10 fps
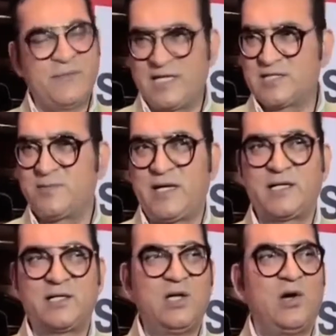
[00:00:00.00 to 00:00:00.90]
महेश
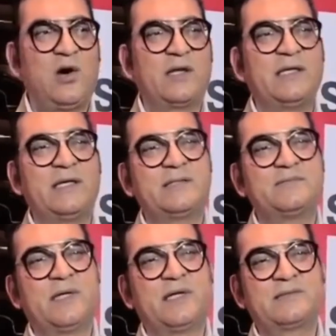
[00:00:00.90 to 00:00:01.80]
भट्ट और ये
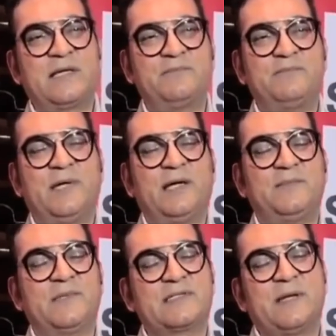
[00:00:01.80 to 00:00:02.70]

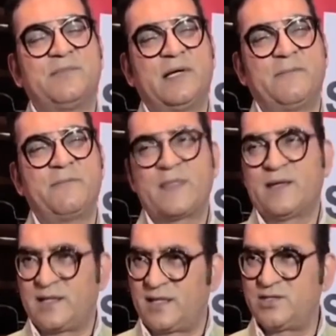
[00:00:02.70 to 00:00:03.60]
सब
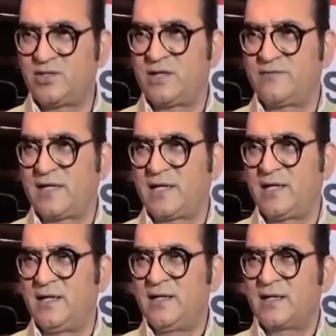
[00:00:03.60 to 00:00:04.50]
करण जौहर
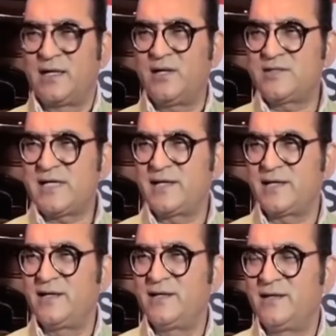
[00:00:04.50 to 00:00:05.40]
वगैरह खड़े हो जाएंगे